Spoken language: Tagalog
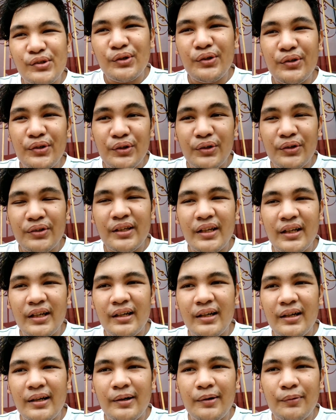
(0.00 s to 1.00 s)
so, yun. Uh,
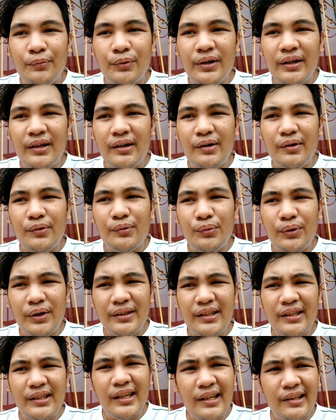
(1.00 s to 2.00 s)
ah, wh-
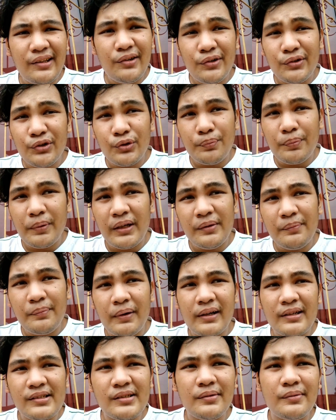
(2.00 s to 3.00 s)
when did I learn to paint?
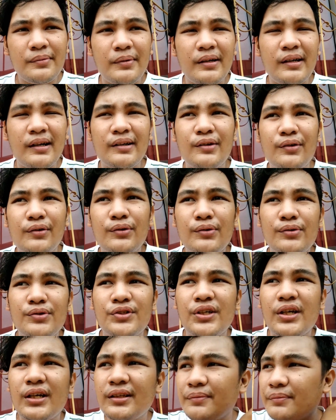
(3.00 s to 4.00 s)
Para sa mga curious
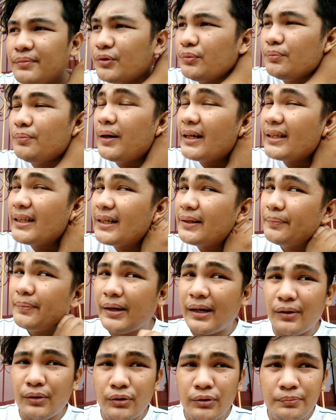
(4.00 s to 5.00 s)
dyan, nung bata
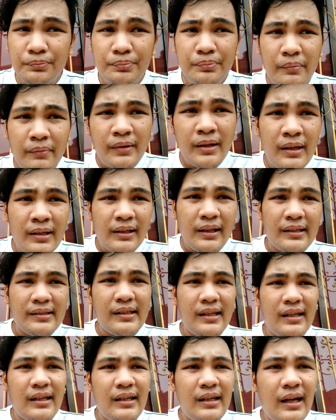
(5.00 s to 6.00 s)
pa ako,
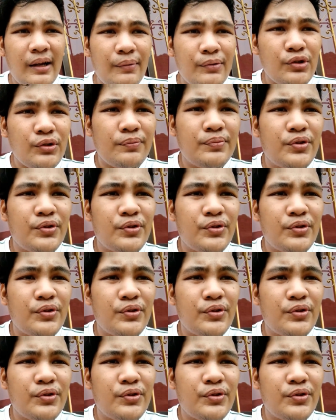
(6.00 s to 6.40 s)
kasi I was